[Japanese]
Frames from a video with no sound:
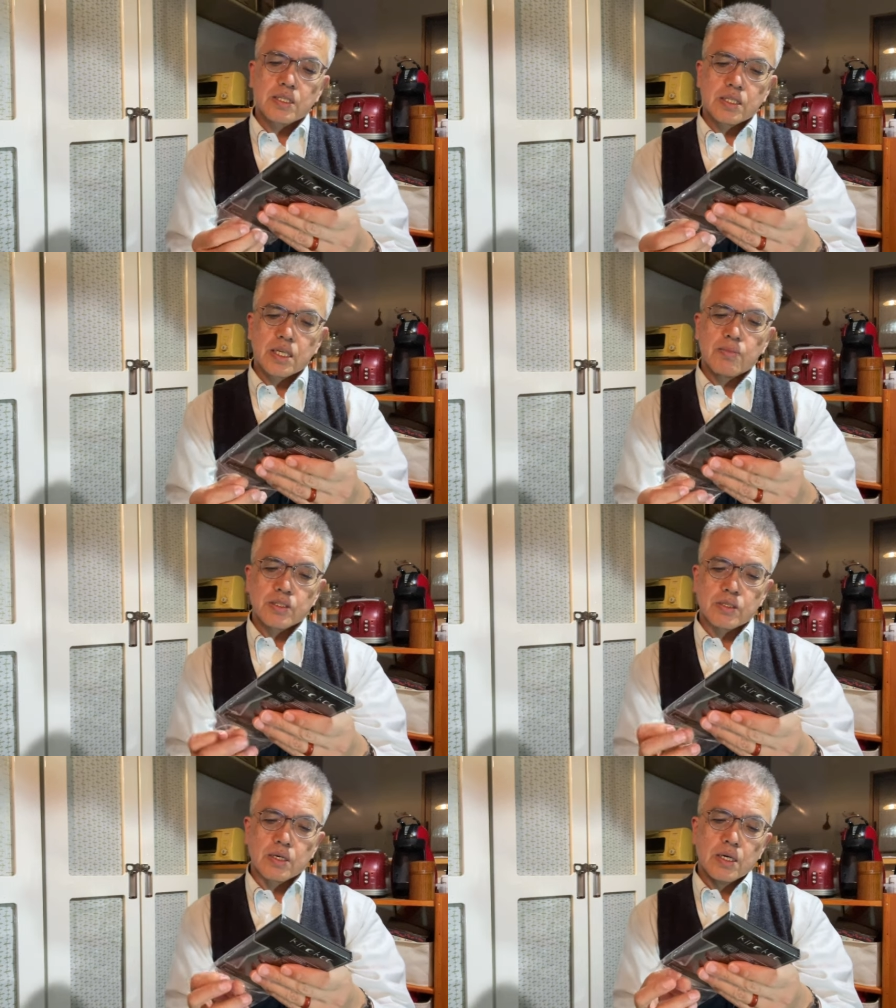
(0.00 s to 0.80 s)
てま
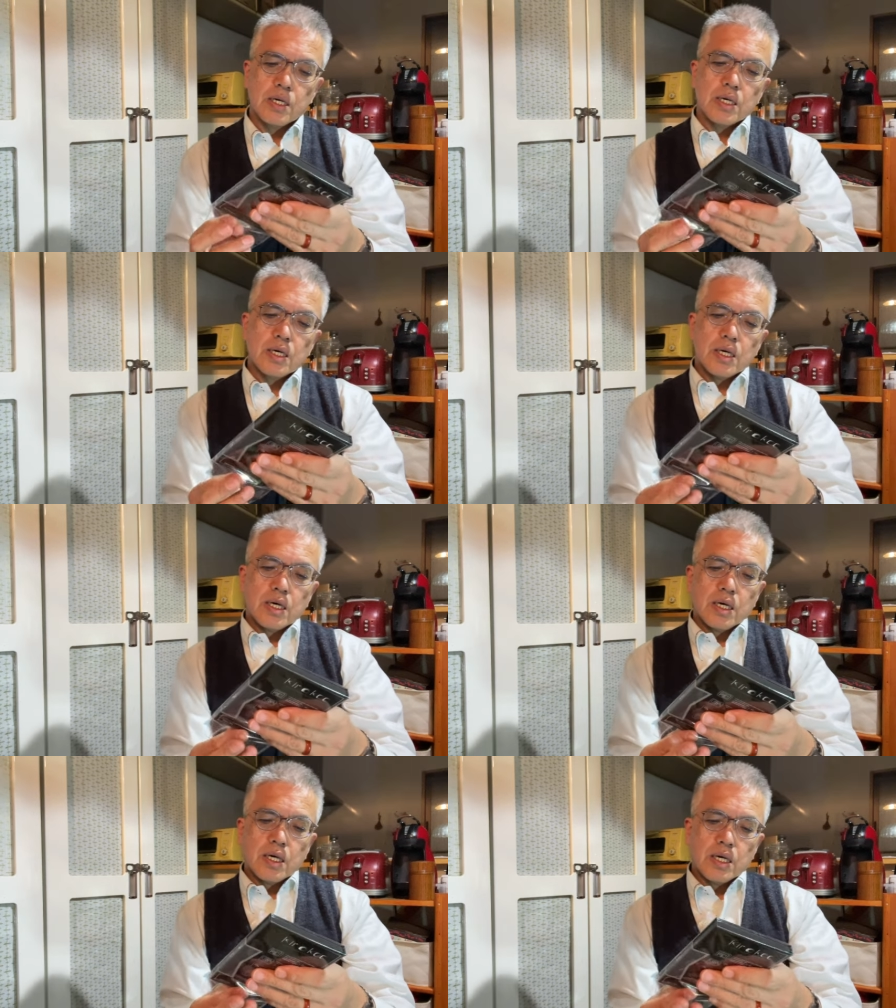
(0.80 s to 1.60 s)
す、
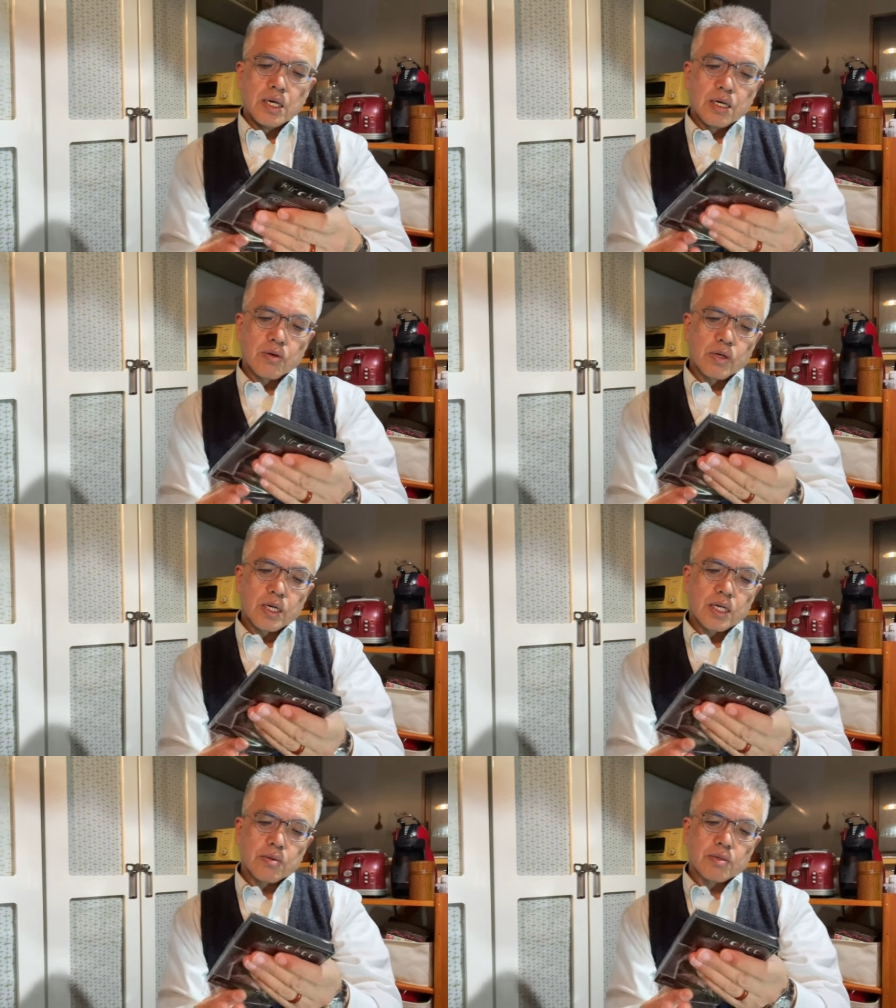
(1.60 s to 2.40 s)
えー、ここに
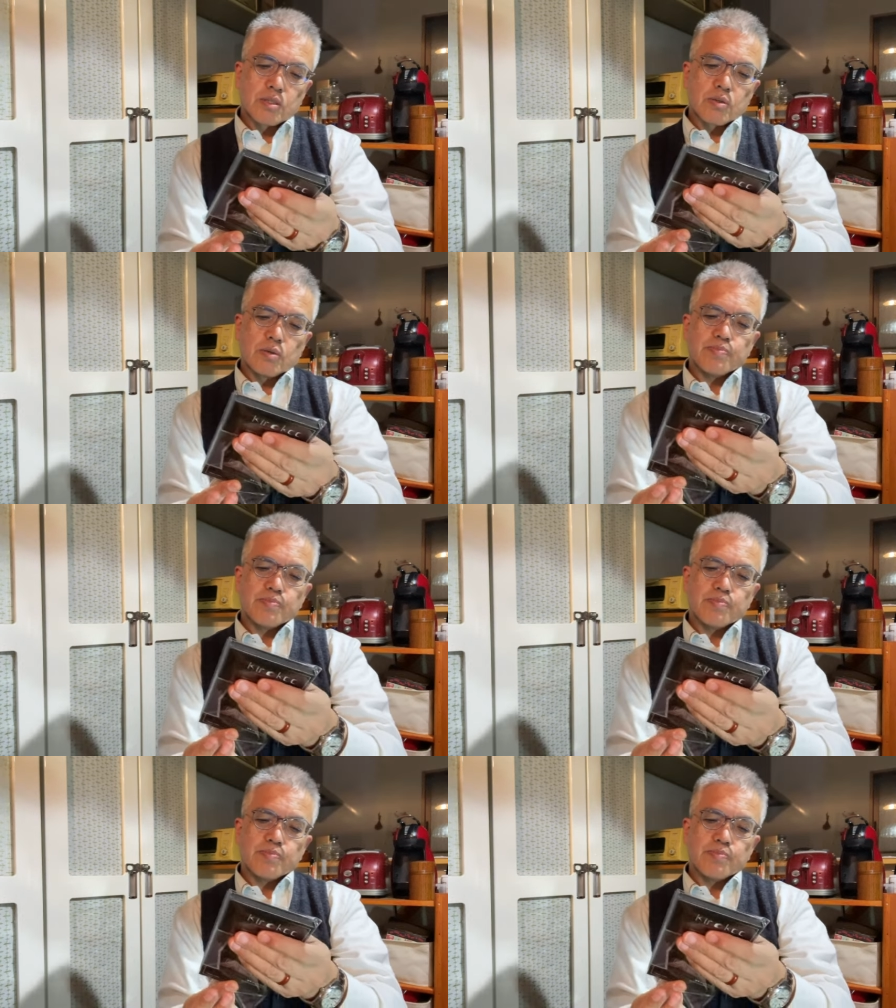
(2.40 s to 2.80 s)
書いてありますけど